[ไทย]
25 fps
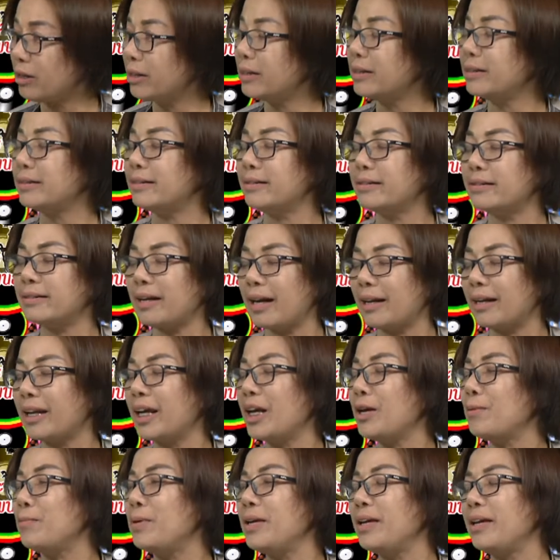วนั้นก็คือ
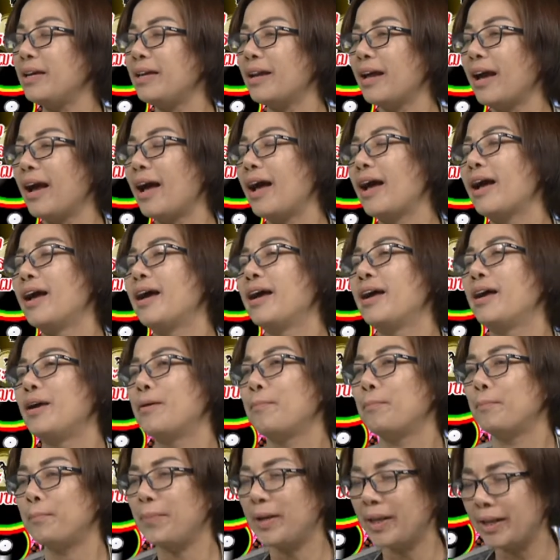สารเคมีนะคะ
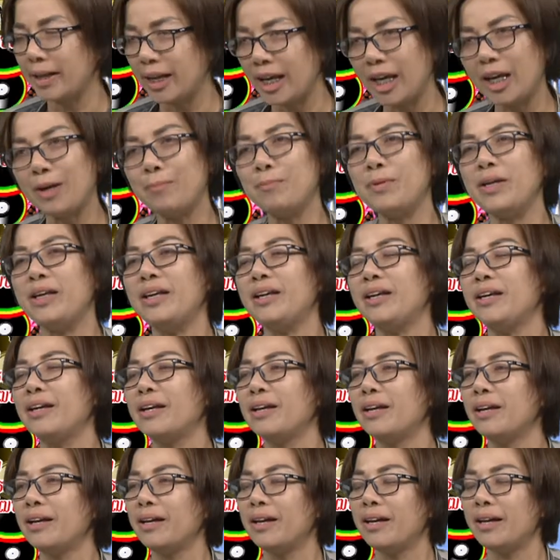เป็นเค
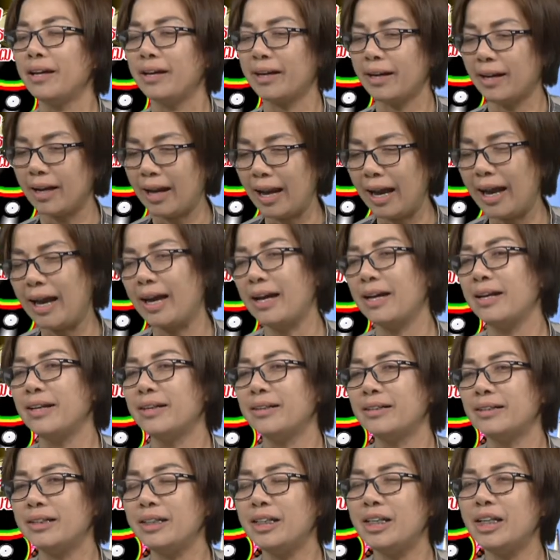มี
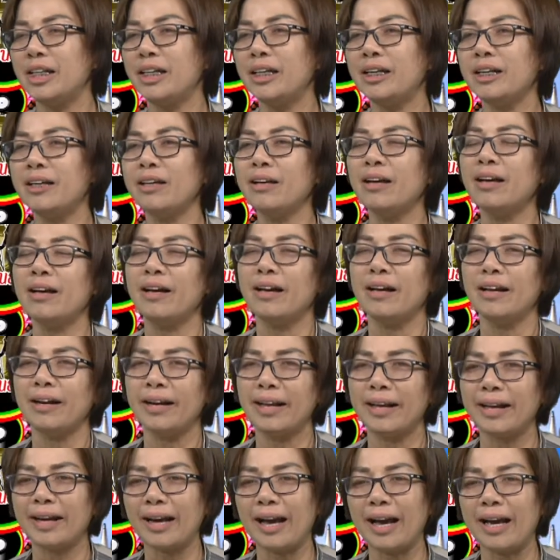ค่ะทีนี้
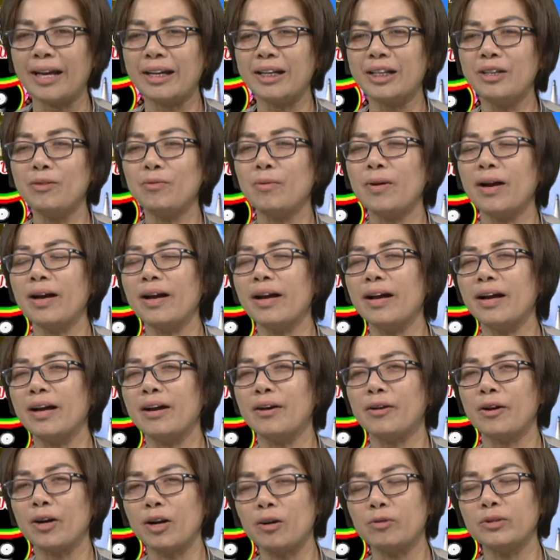ในการที่
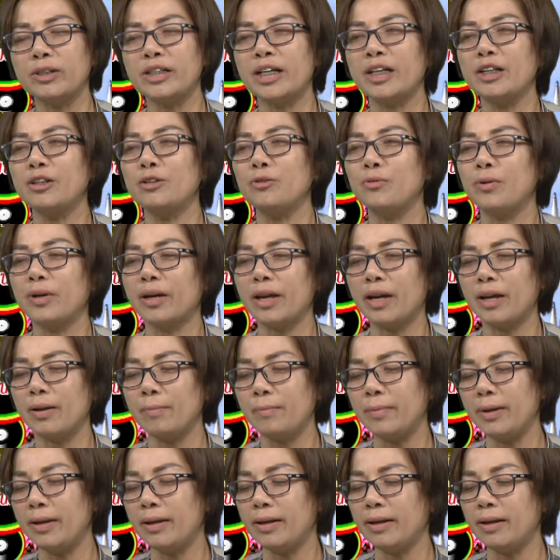ว่าเราใช้ตัว
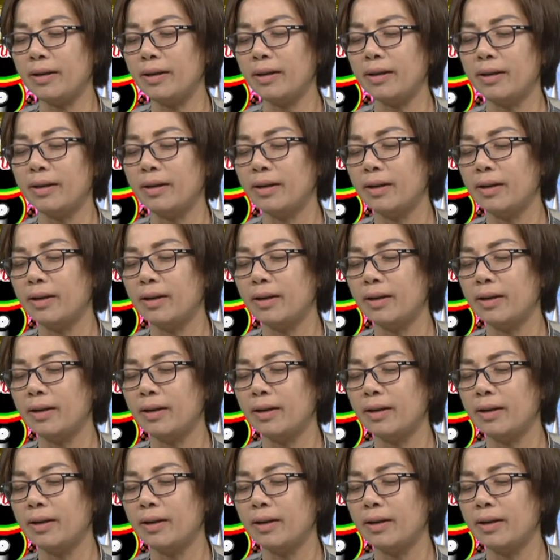เคมี